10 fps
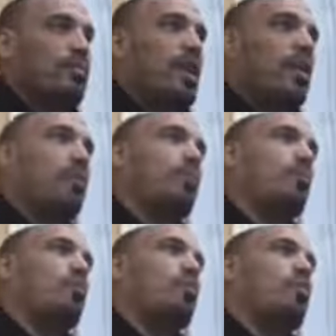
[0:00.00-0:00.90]
لا لا
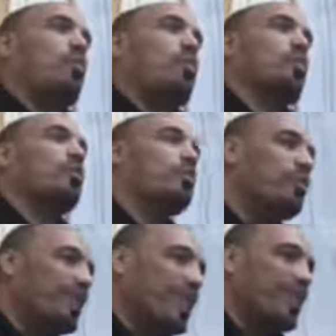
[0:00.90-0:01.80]
ما هو واثق
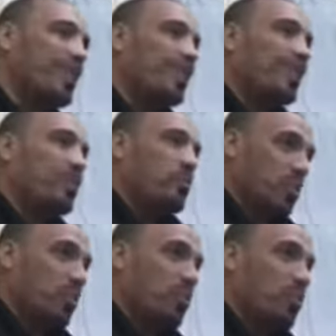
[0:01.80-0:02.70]
دي
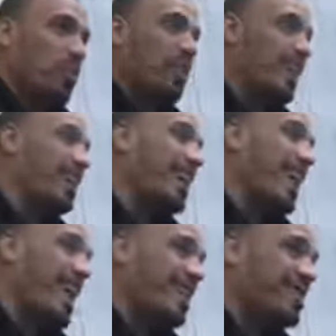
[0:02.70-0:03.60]
وسكن دي هي
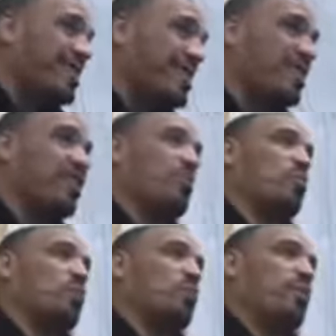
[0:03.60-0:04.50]
اصلا صله
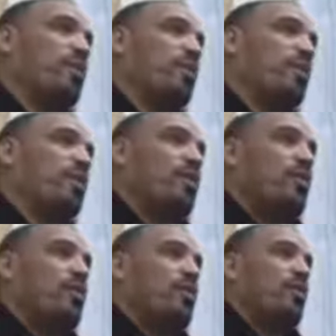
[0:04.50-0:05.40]
الموصول
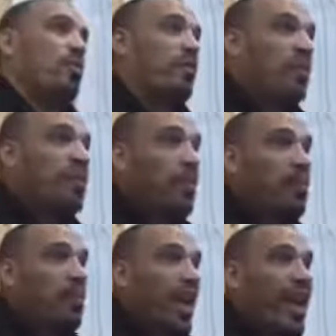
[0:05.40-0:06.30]
وفي الدار
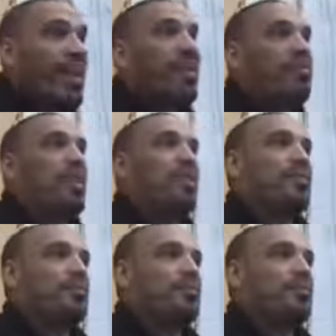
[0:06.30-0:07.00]
متعلقه بيها